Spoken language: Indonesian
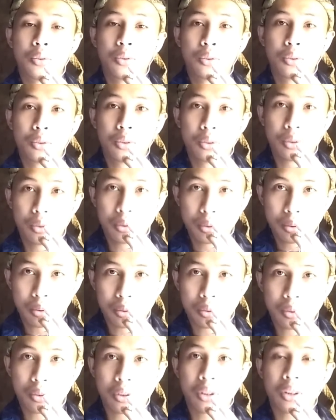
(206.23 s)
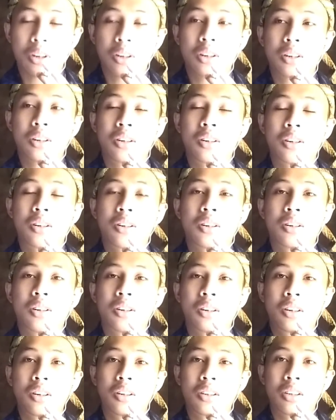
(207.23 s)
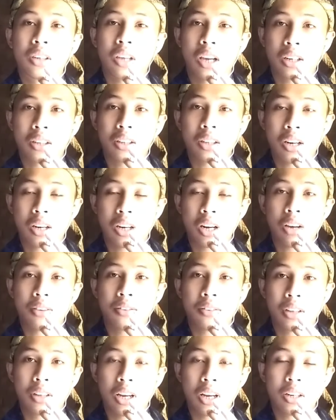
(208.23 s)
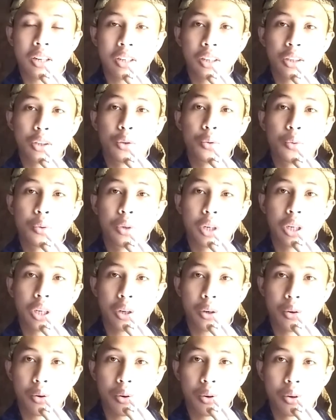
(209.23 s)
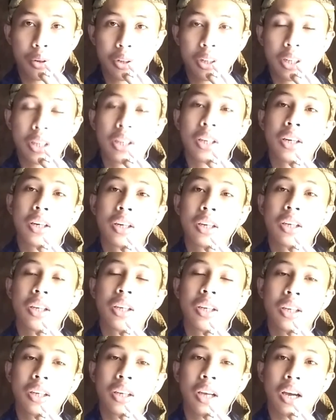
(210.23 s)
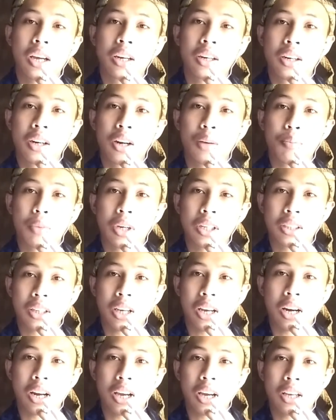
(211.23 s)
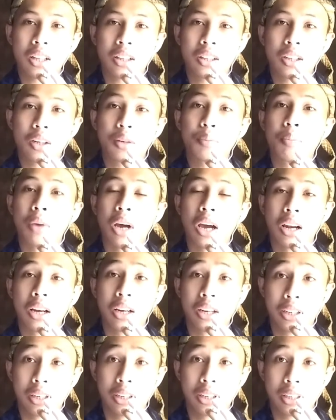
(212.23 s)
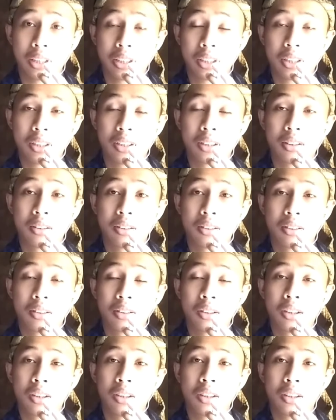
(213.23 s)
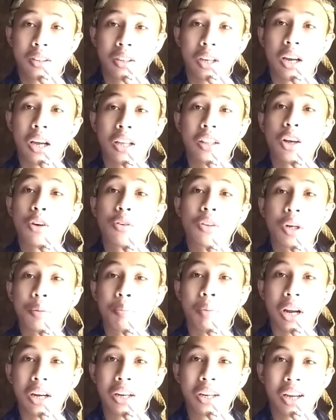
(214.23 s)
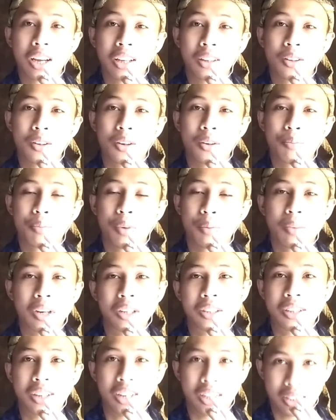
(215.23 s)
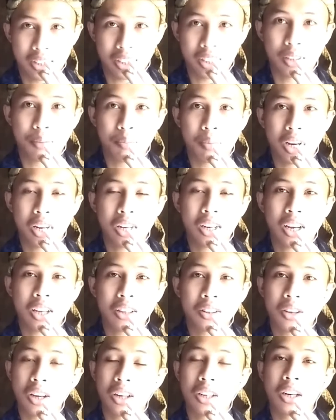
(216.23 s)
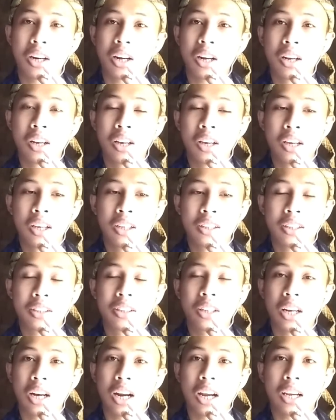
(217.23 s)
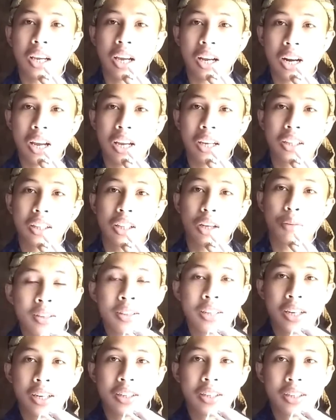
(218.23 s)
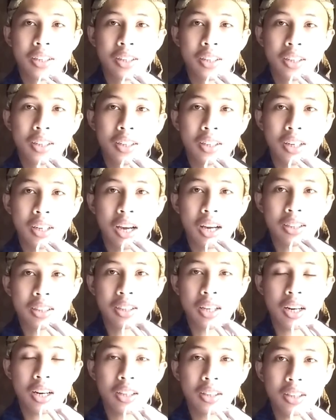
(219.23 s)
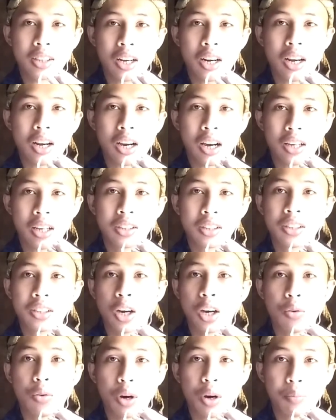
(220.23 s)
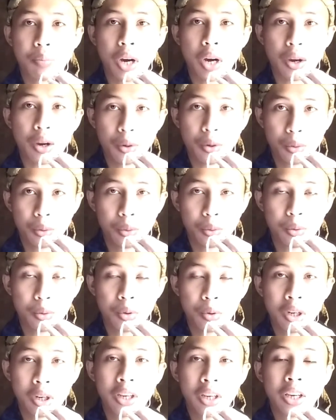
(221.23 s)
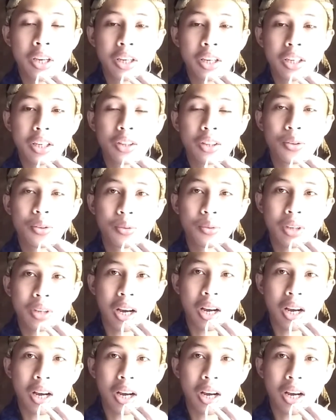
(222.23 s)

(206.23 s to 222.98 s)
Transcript: untuk yang terdaftar di Unicode ini ada masalah terbalik ya nggak tahu terbalik atau memang sengaja dibalik atau ada sejarah yang lain jadi di aksara carakan Jawa baru itu